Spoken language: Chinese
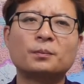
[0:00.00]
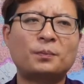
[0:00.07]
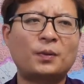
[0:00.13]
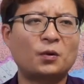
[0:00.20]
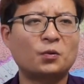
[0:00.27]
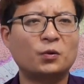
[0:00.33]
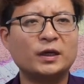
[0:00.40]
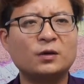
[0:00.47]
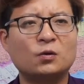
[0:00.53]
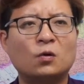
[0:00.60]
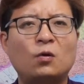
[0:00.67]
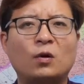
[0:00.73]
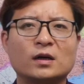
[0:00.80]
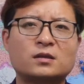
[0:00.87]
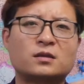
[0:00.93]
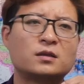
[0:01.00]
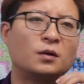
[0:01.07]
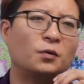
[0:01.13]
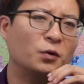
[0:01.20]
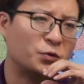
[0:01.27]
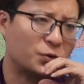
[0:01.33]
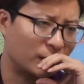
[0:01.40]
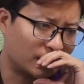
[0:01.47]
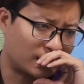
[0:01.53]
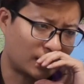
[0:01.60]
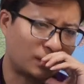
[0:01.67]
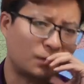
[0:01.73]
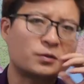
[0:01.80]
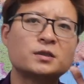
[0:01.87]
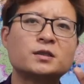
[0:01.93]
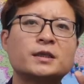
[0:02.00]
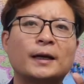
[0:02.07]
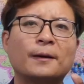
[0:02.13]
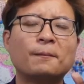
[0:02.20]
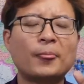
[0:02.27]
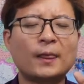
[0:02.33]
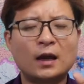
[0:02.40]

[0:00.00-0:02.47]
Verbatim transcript: 包括英国皇室的，我觉得这都是这样。